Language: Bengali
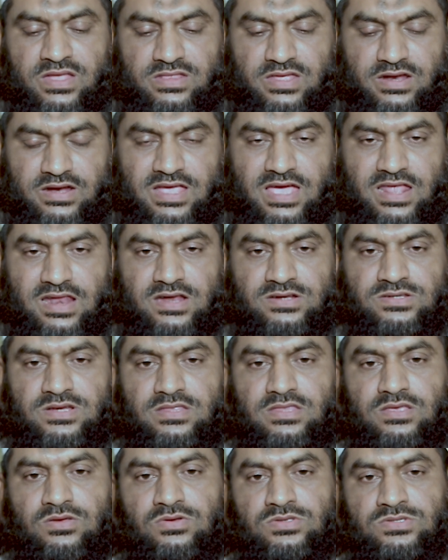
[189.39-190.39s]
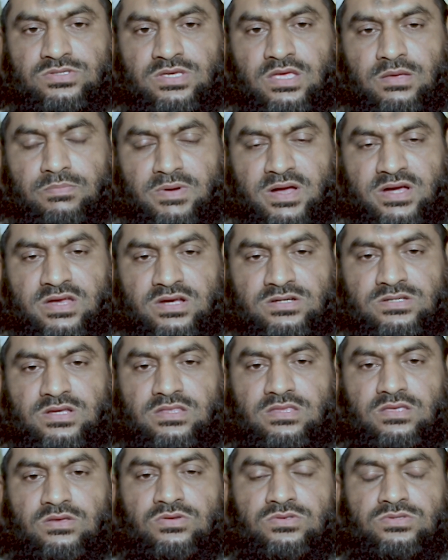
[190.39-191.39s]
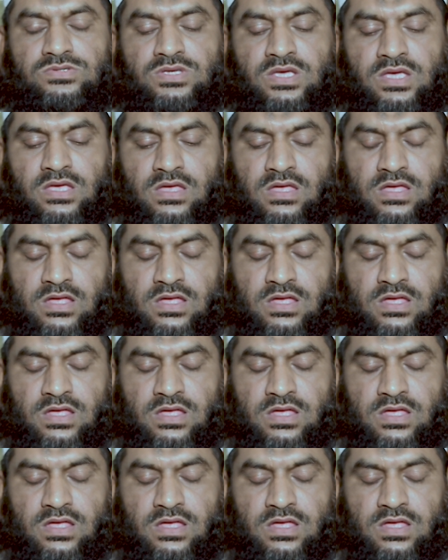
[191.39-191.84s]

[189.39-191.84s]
তার খেলার সাথী হচ্ছে পাঠের সাথী হচ্ছে